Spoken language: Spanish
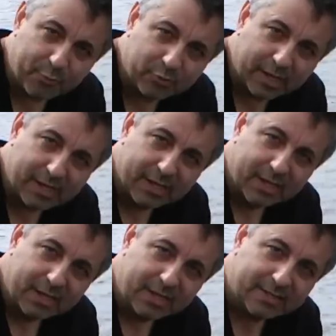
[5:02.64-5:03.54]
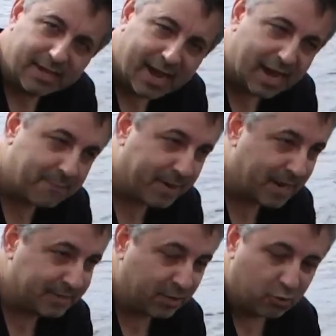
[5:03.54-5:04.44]
punta y se ala
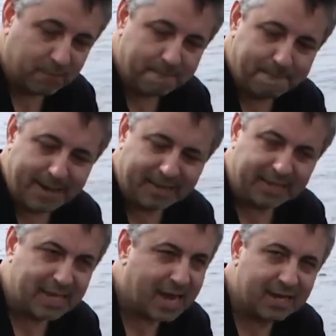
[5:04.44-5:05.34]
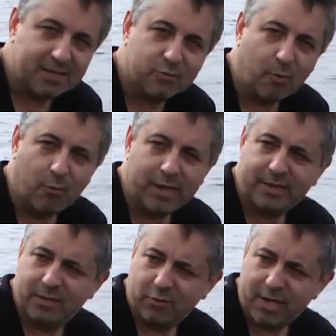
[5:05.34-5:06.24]
para tiros verticales como
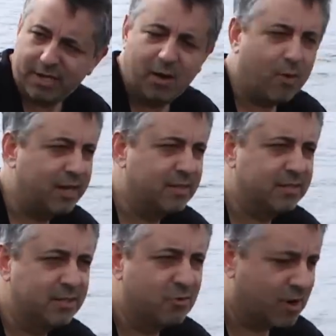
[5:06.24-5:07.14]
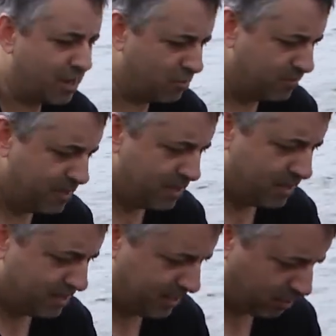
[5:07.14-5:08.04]
este. Estoy aquí a 45 grados,
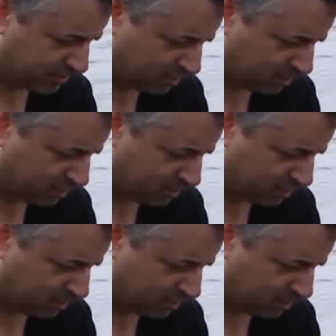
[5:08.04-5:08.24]
quiero